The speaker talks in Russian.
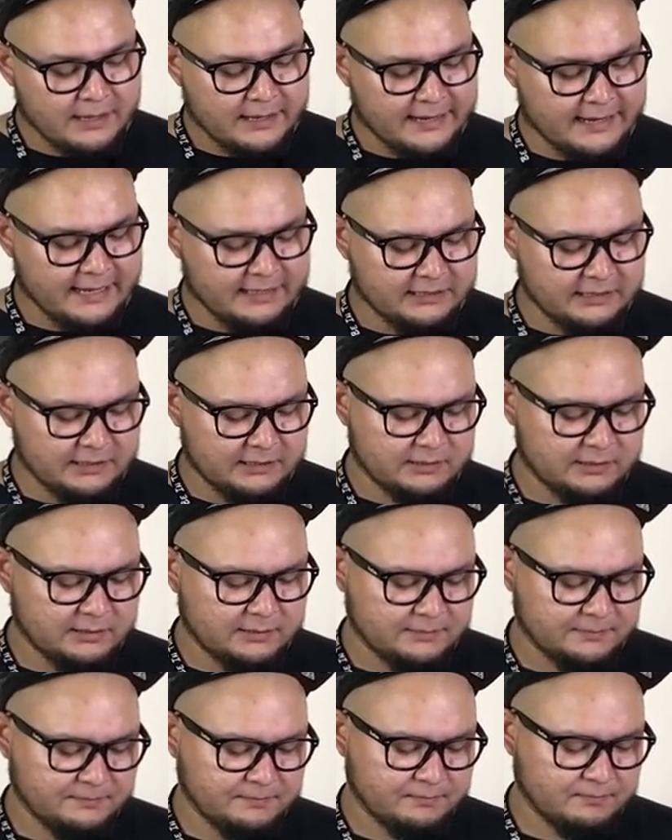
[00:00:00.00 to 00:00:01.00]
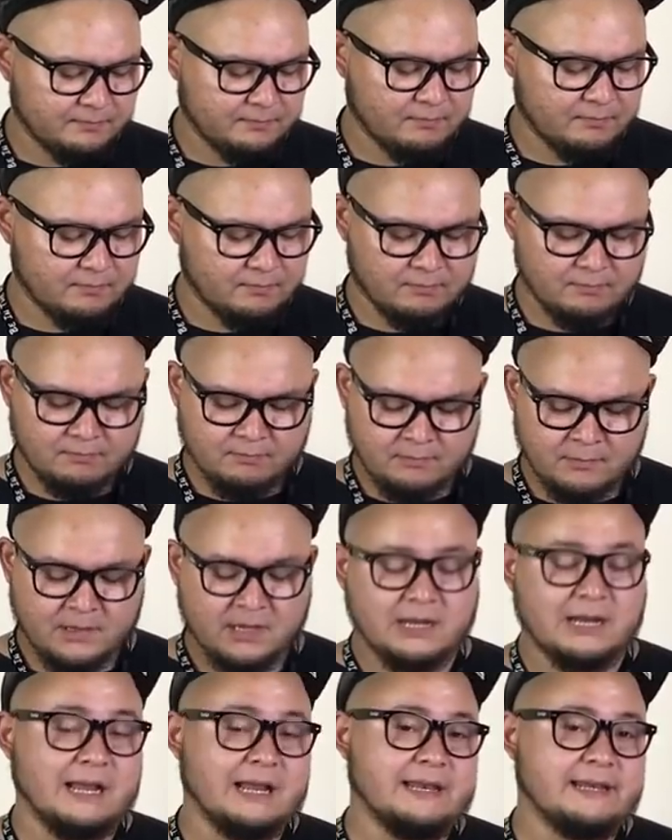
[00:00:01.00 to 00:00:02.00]
Этот
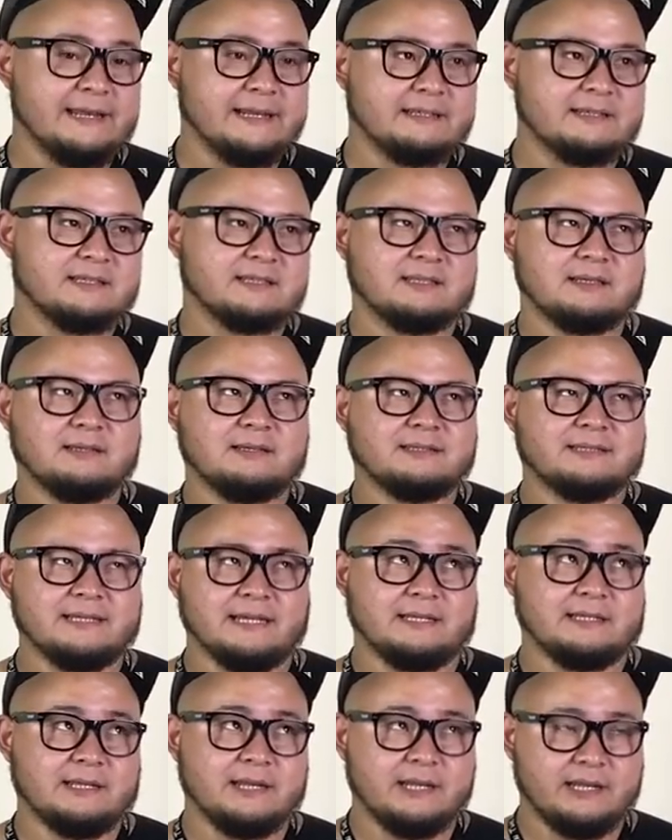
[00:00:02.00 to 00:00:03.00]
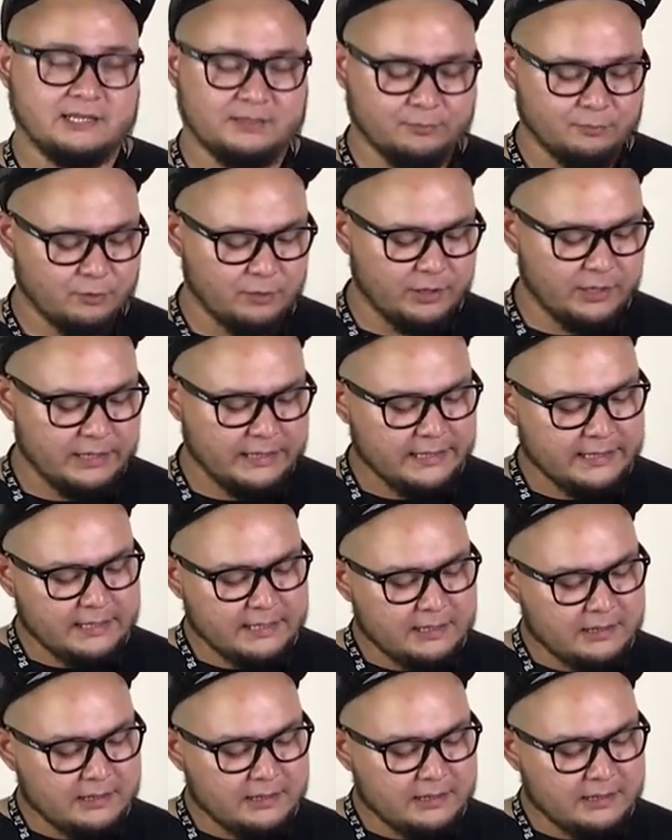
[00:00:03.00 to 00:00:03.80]
конец с этой резьбой